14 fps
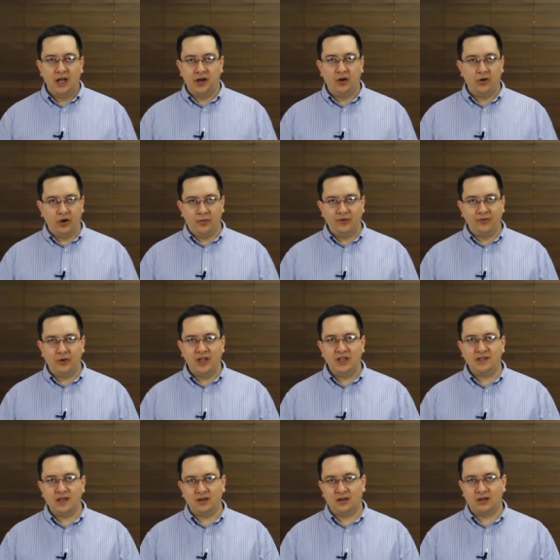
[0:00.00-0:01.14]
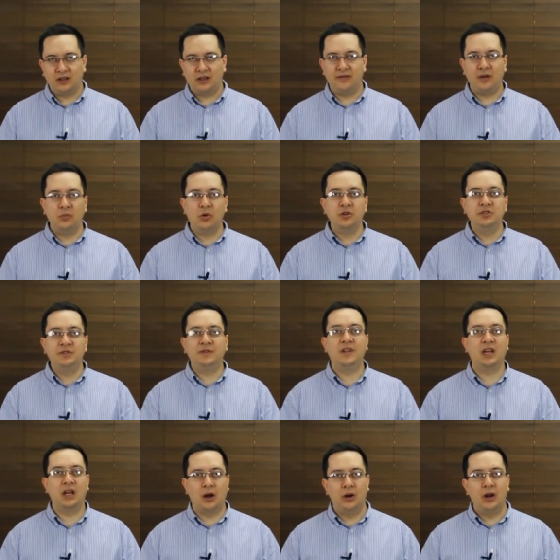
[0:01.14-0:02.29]
Não é uma influência que vai
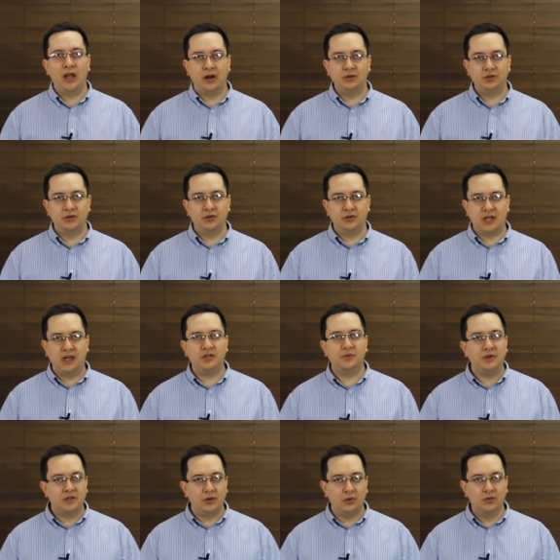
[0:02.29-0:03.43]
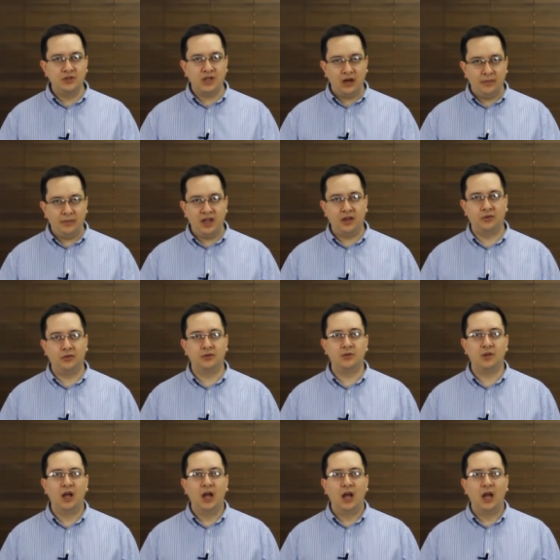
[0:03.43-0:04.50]
modificar o layout do site, mas alguns elementos,